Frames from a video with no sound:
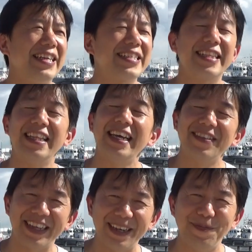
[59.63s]
仕方ない
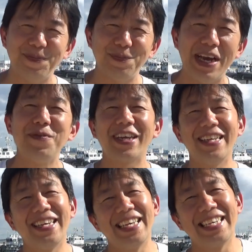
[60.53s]
ので前向き
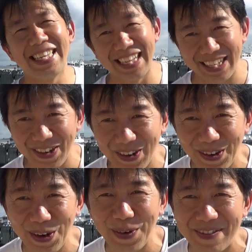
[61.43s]
にいきたいなと
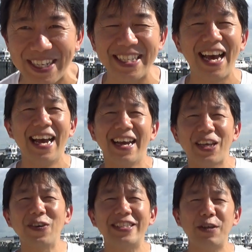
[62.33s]
思います。
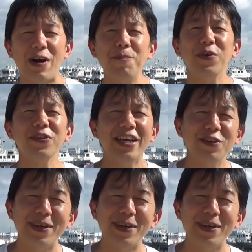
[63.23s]
今日はですねワンポイントア